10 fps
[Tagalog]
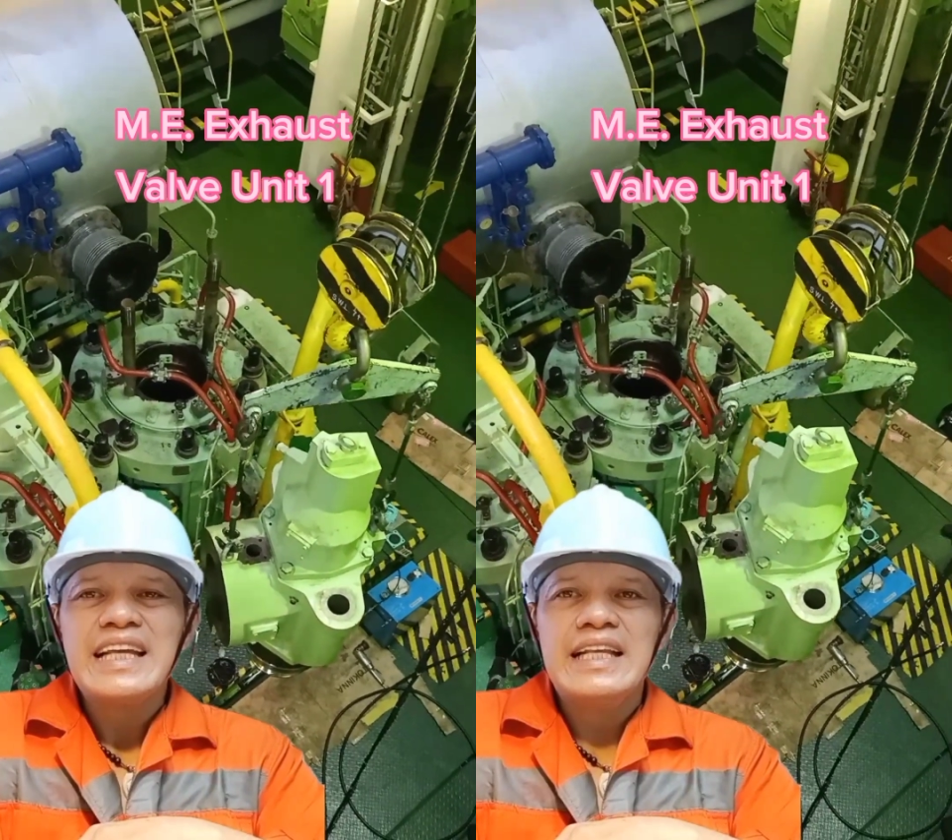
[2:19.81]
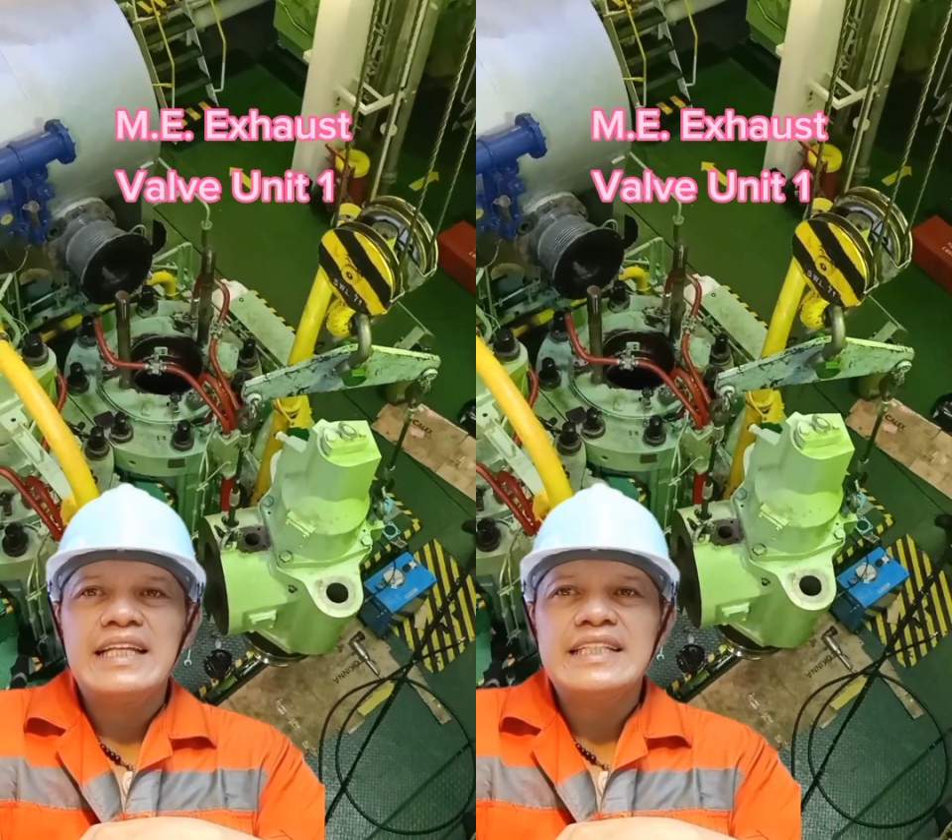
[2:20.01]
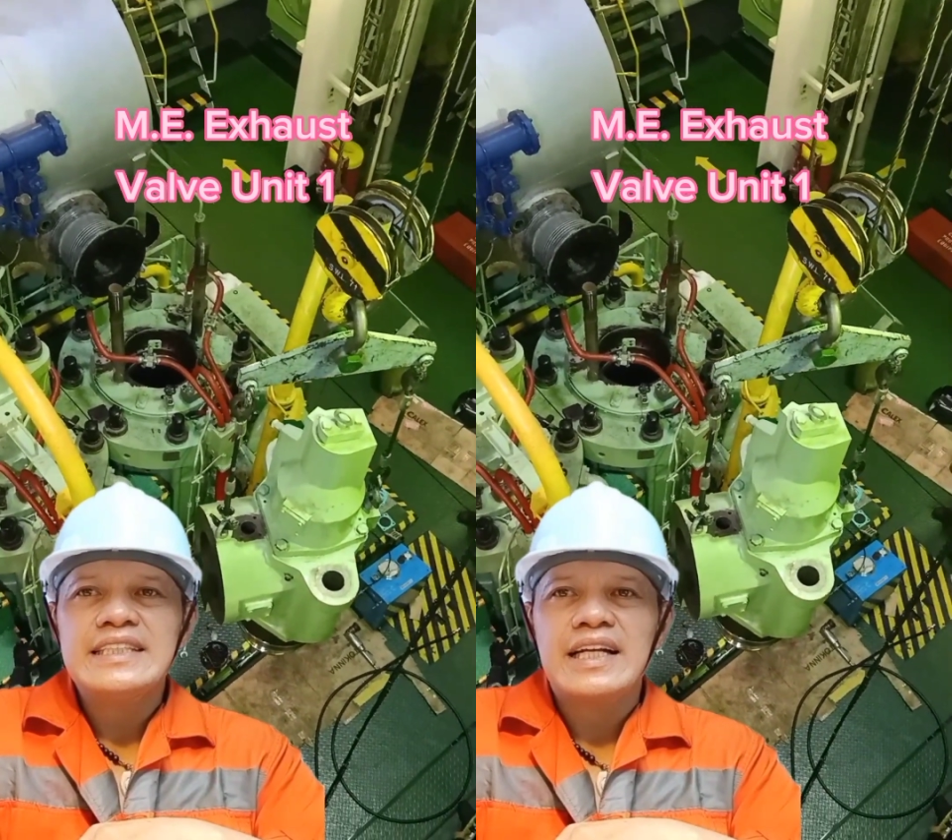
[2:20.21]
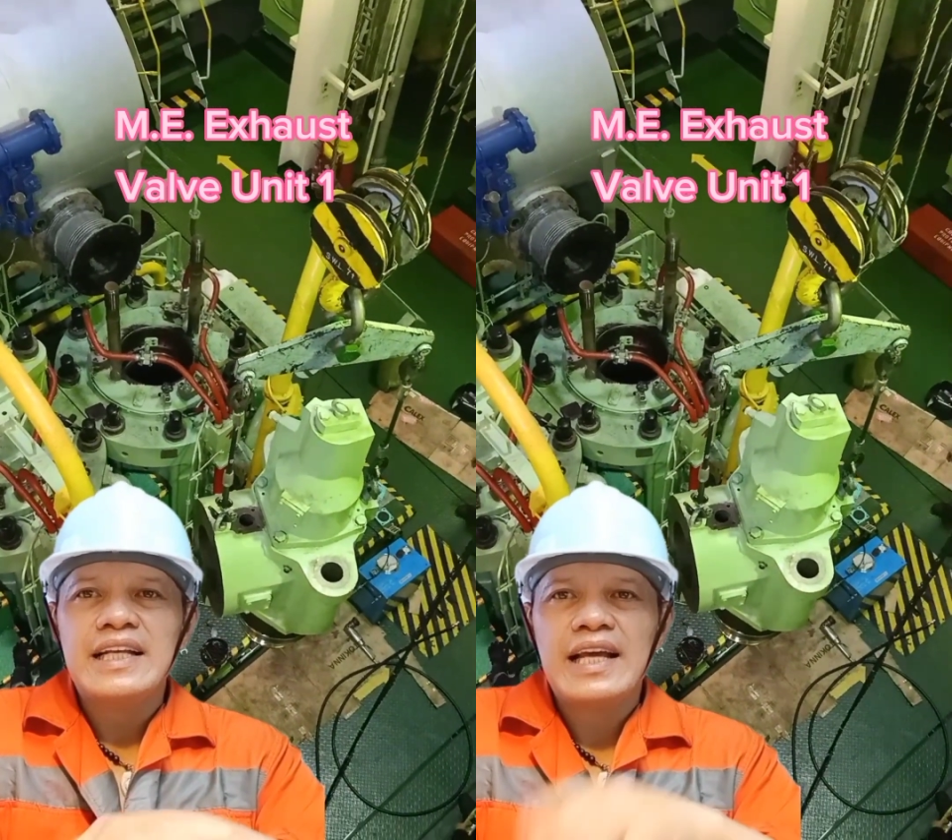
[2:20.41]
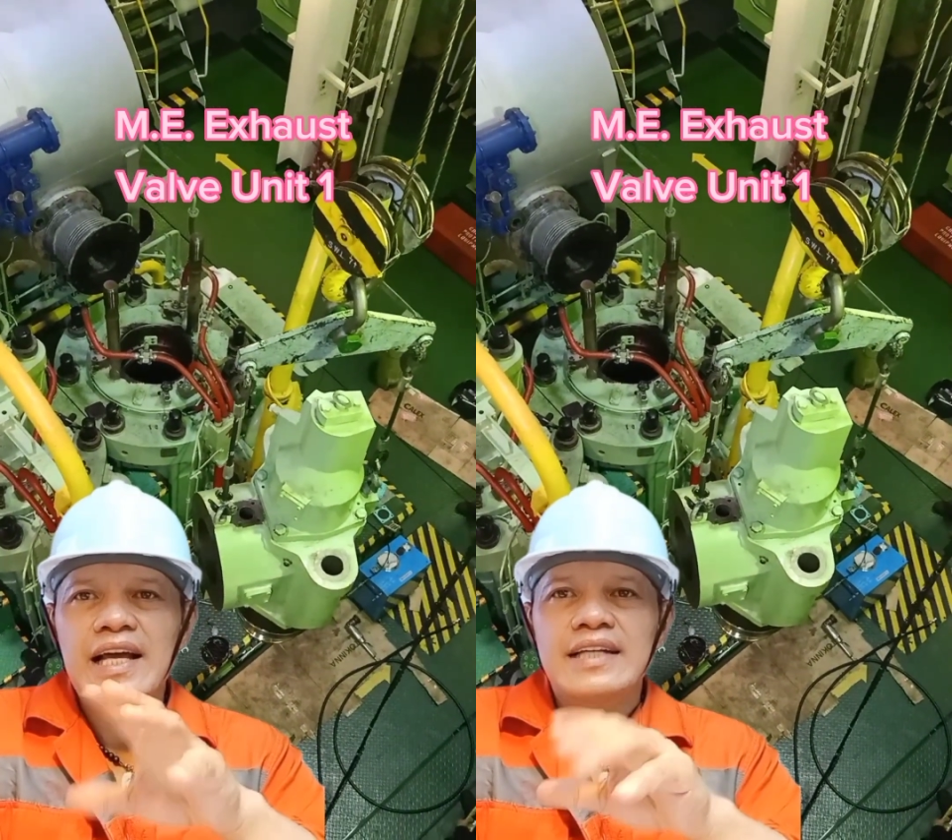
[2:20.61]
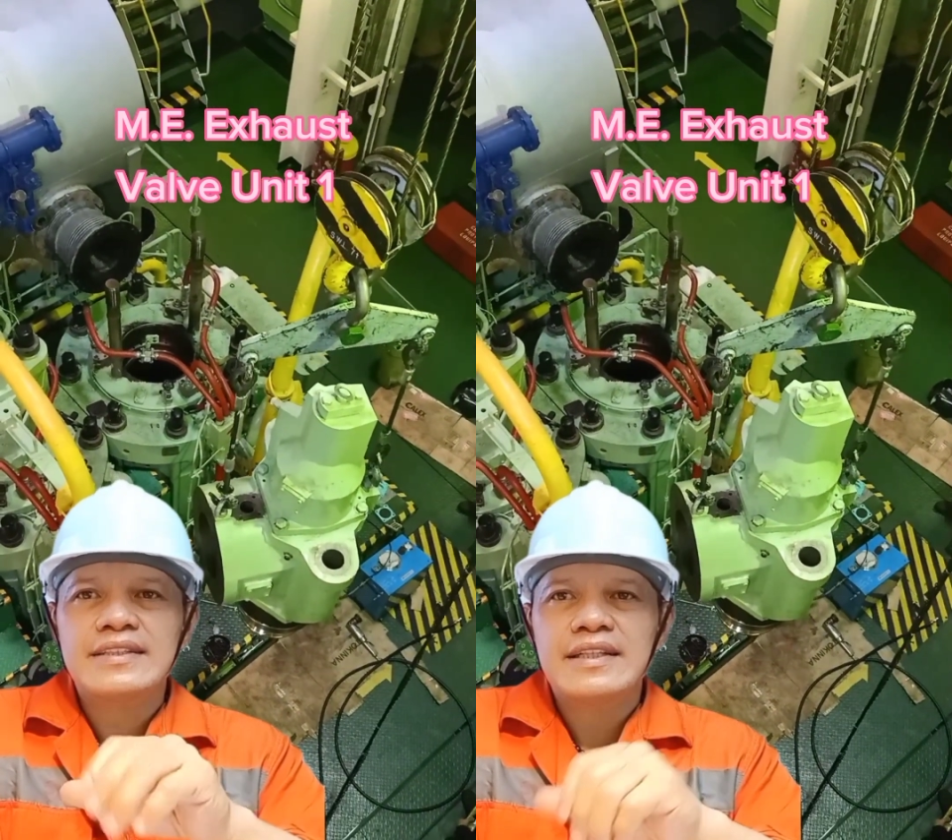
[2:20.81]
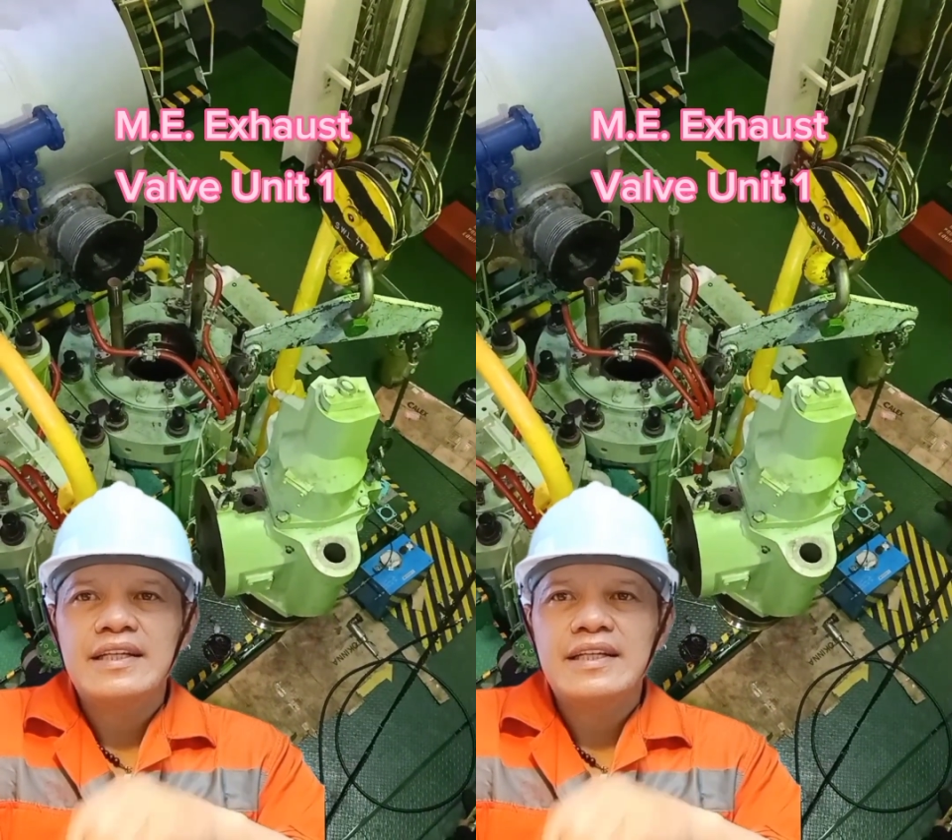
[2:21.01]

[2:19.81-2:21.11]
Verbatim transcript: linis ng lahat